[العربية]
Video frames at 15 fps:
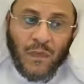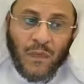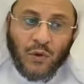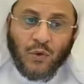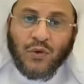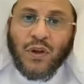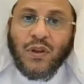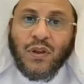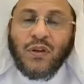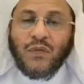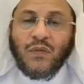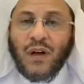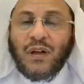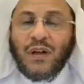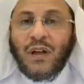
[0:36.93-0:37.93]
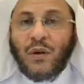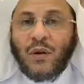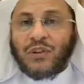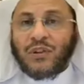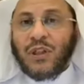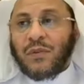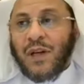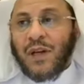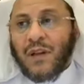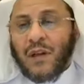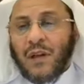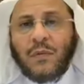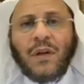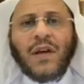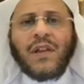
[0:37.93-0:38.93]
يورث الفقر أو شيء من هذا
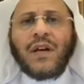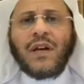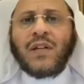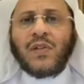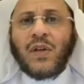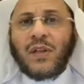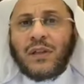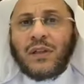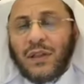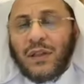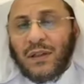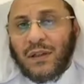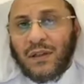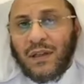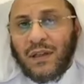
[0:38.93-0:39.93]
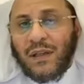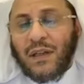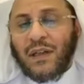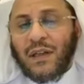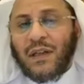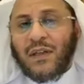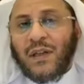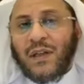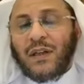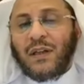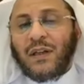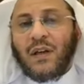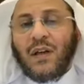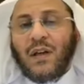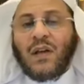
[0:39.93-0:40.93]
القبيل هذا غير صحيح هذا غير صحيح
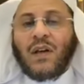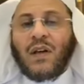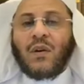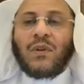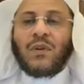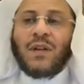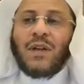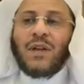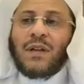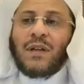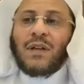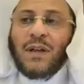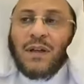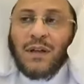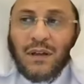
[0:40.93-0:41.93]
ولذلك